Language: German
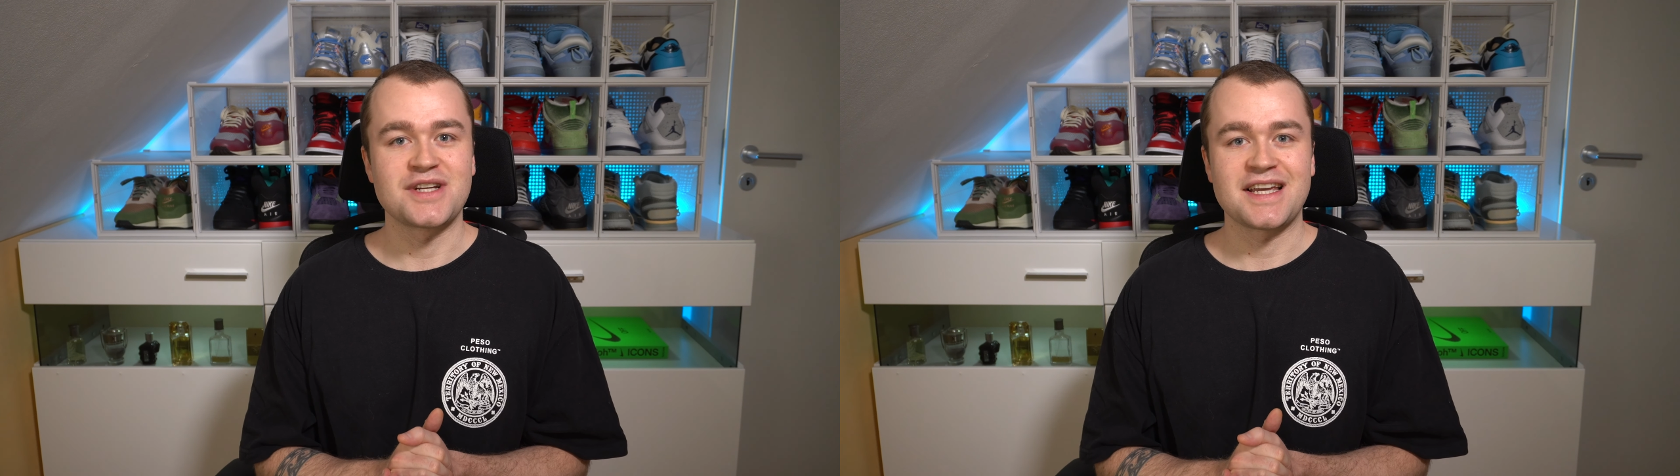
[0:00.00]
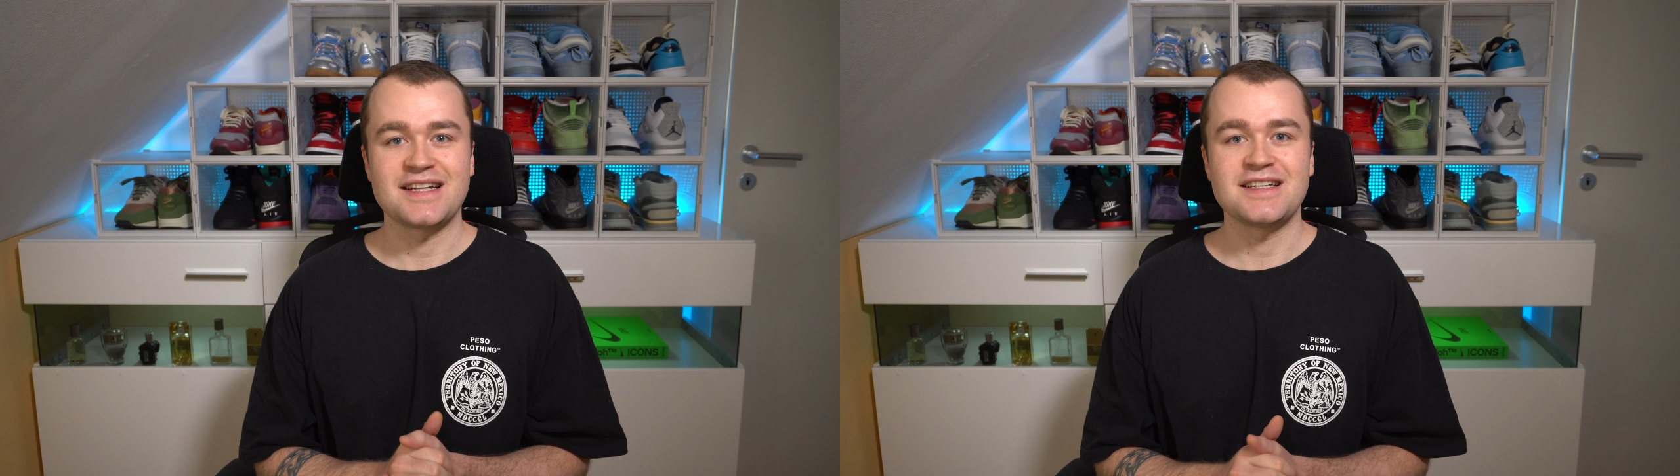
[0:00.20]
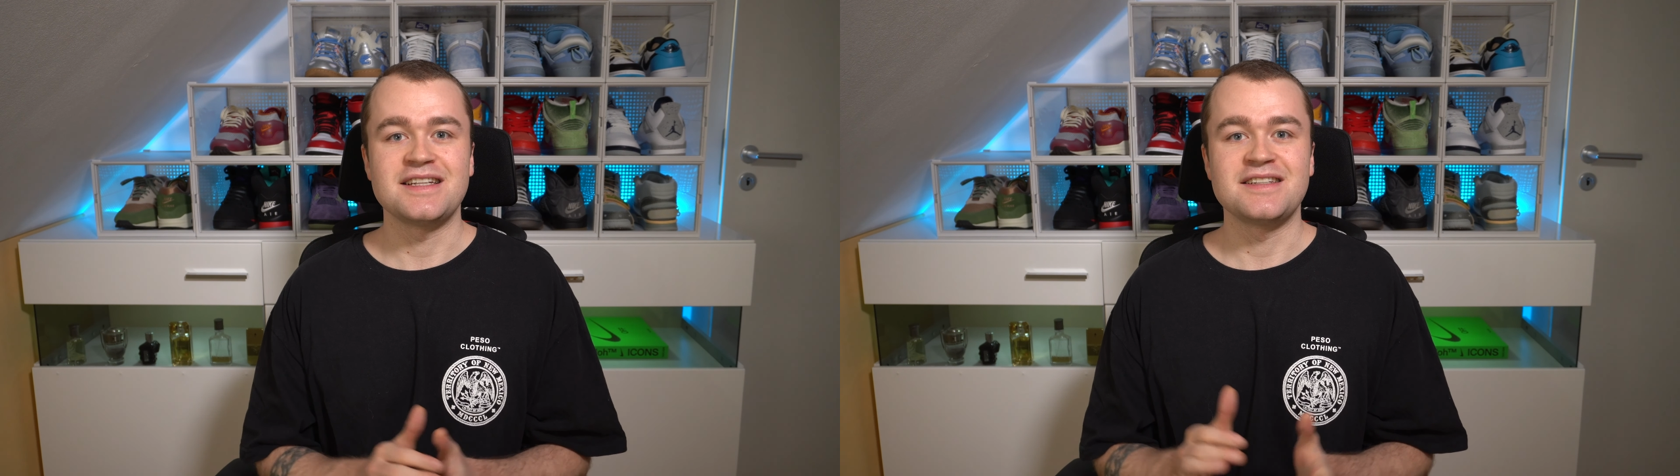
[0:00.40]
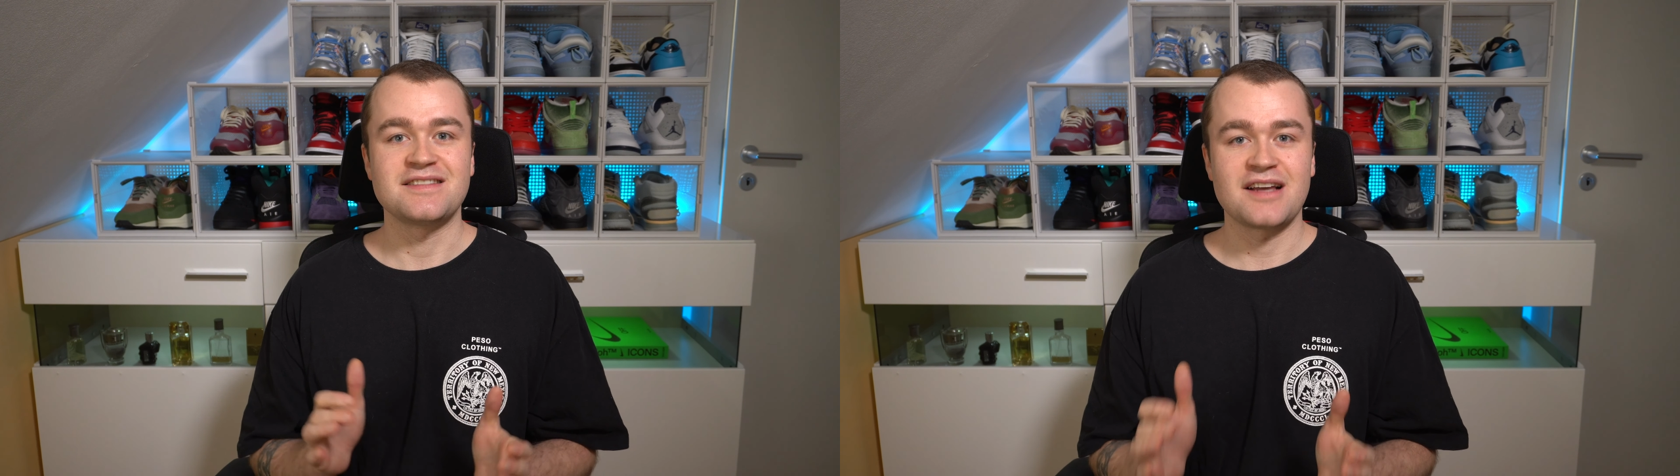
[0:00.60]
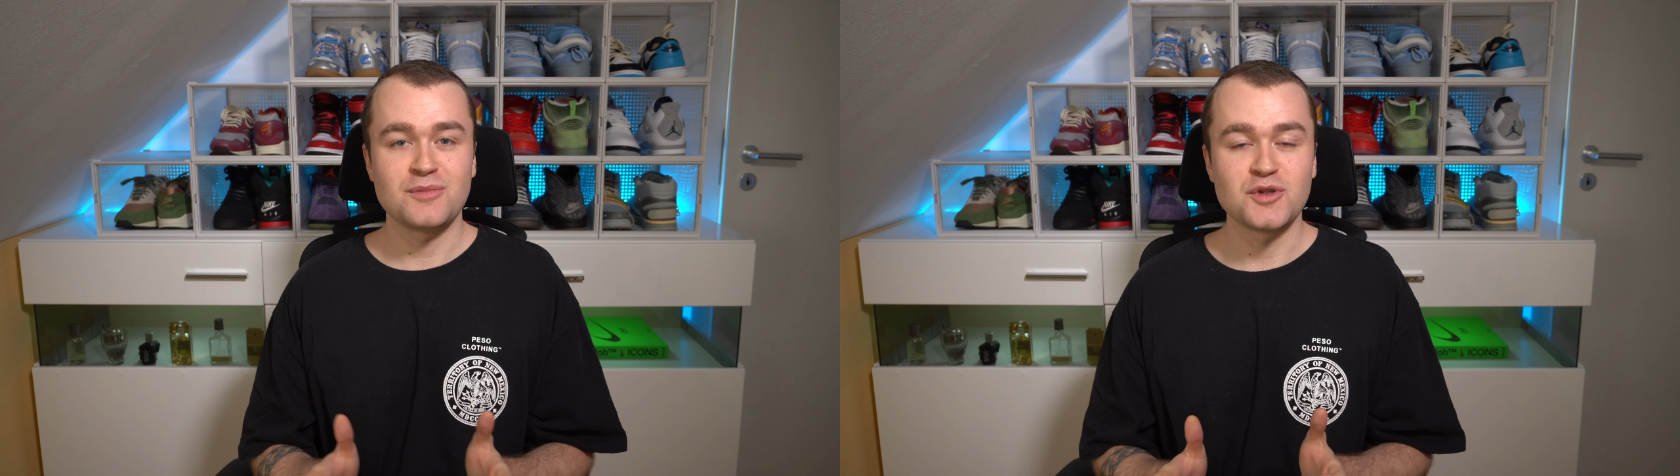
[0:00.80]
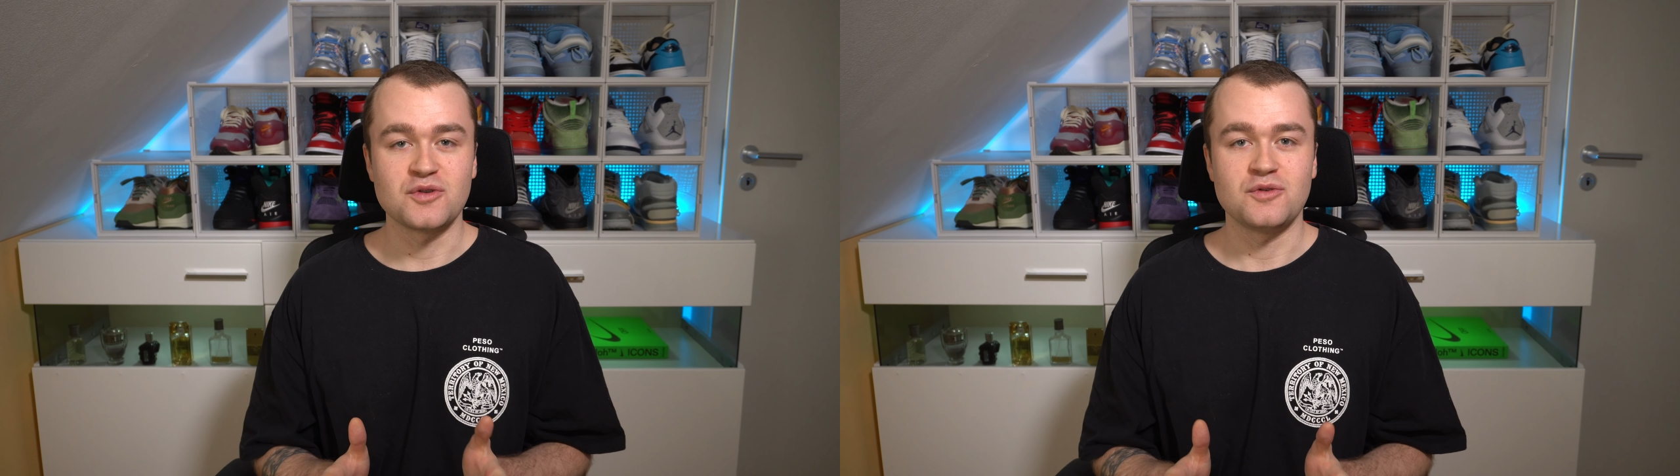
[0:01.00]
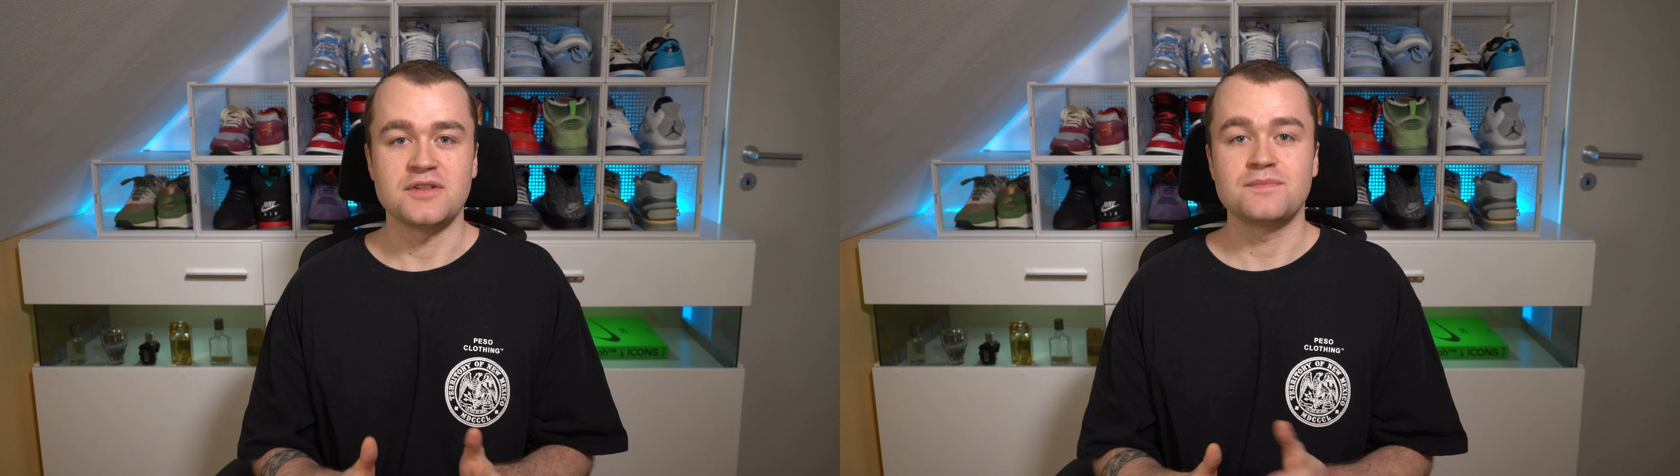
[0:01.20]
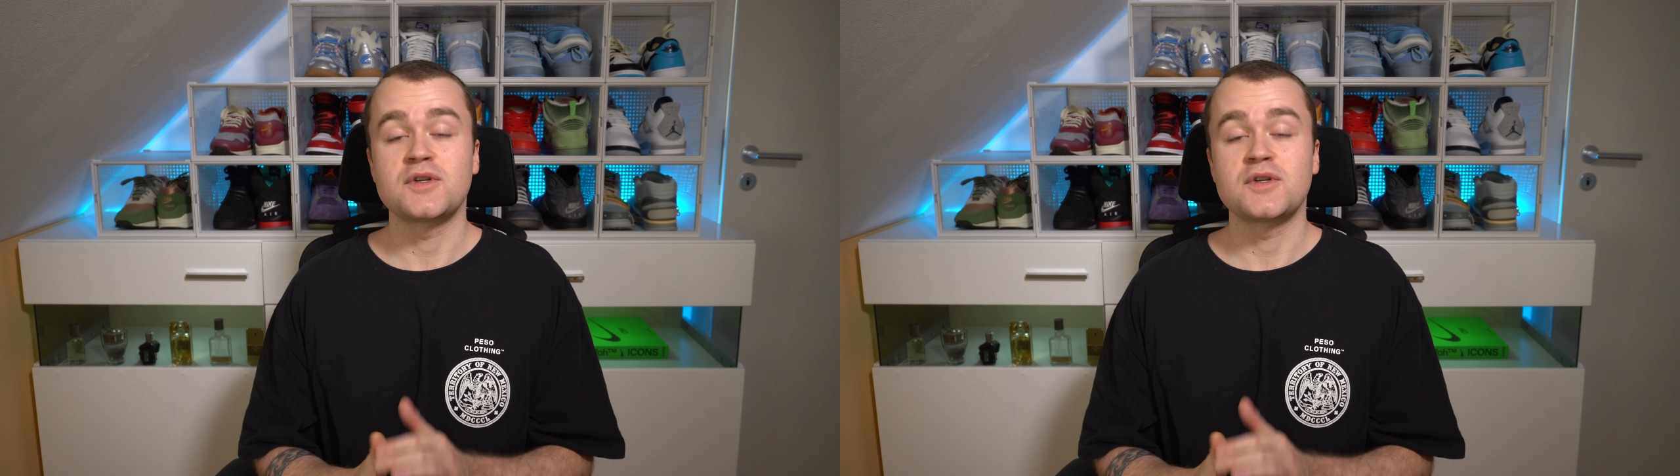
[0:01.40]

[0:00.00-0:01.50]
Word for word: gerne in die Sammlung holen.